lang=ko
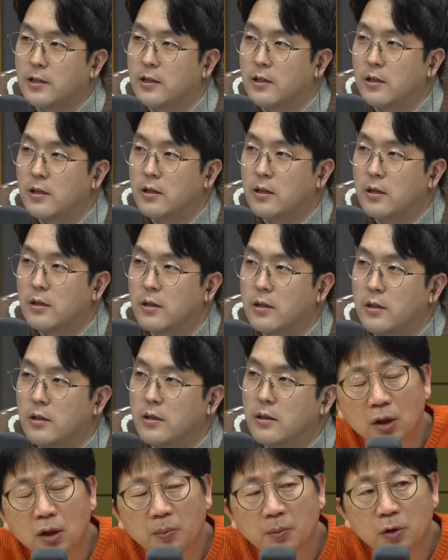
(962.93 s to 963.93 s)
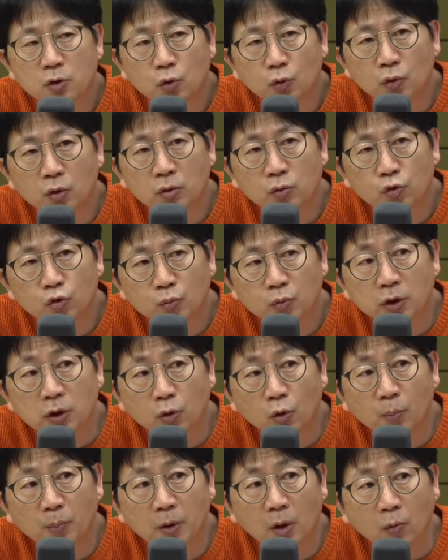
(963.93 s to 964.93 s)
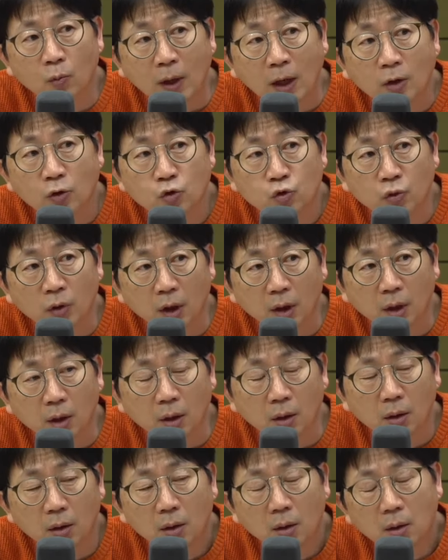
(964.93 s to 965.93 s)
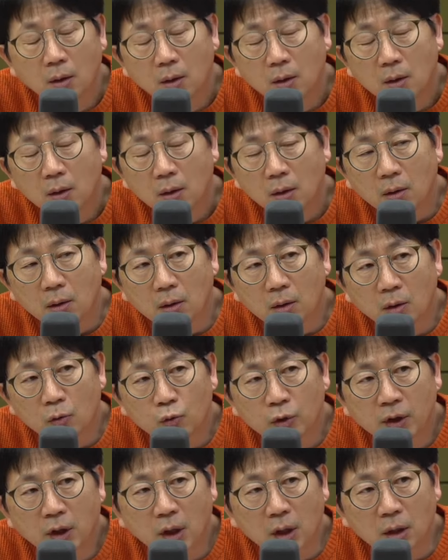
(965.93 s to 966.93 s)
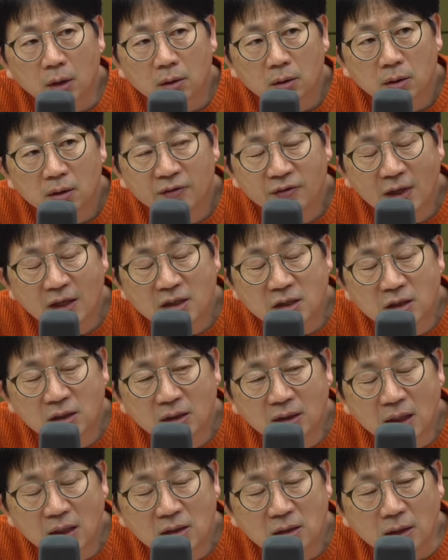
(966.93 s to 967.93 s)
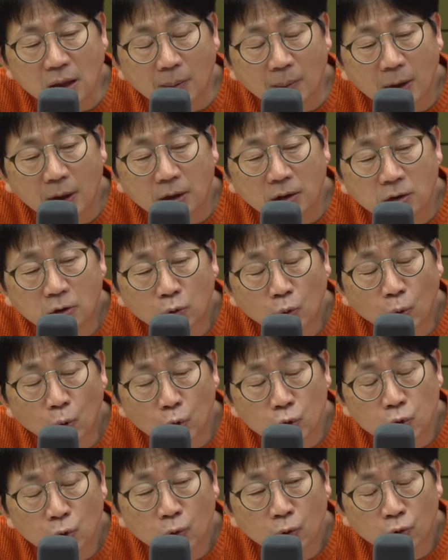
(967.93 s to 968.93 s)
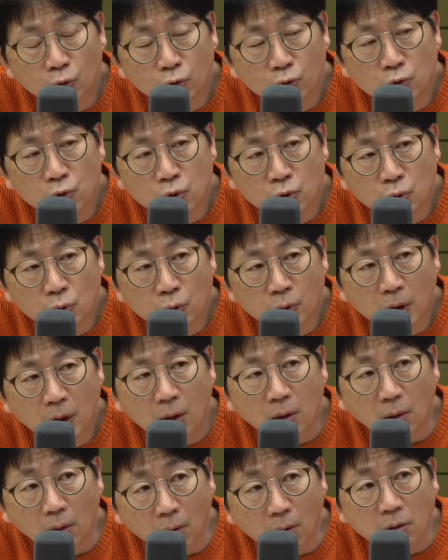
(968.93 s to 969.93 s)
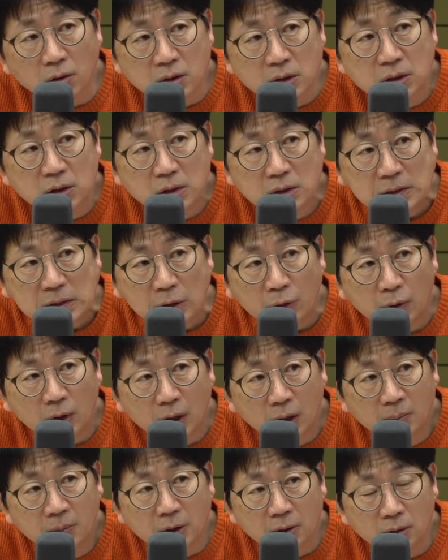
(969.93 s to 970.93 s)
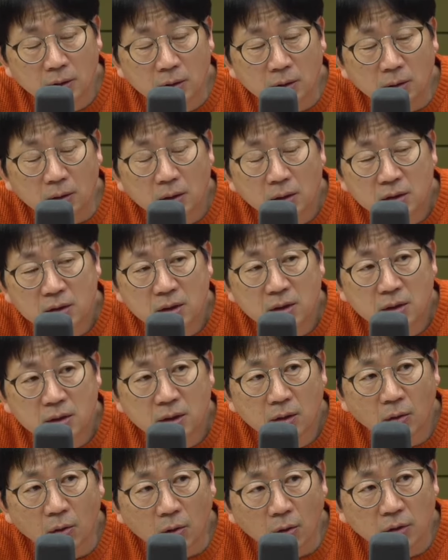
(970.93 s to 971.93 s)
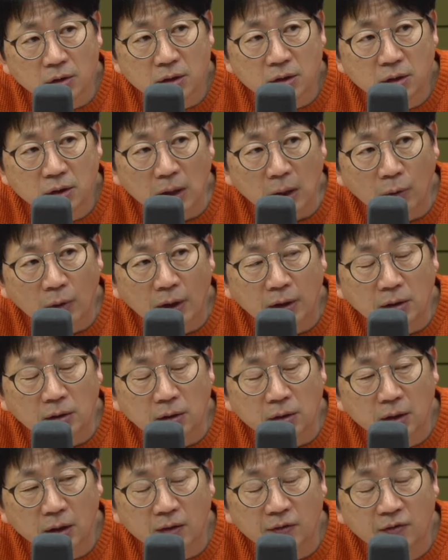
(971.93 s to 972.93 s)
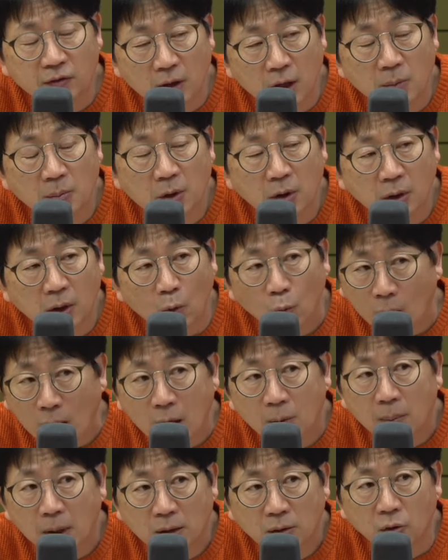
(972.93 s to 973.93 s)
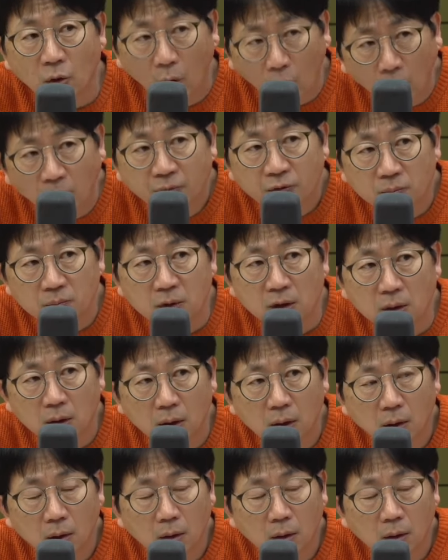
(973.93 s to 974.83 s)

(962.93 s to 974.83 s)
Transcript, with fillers: 왜? 왜냐하면 네. 조선 27명 왕 중에 네. 어, 우리가 사진까지 남아 있는 고종 순종의 어진을 제외하면은 실제로 어진이 나와 있는 게 3명의 왕밖에 없습니다.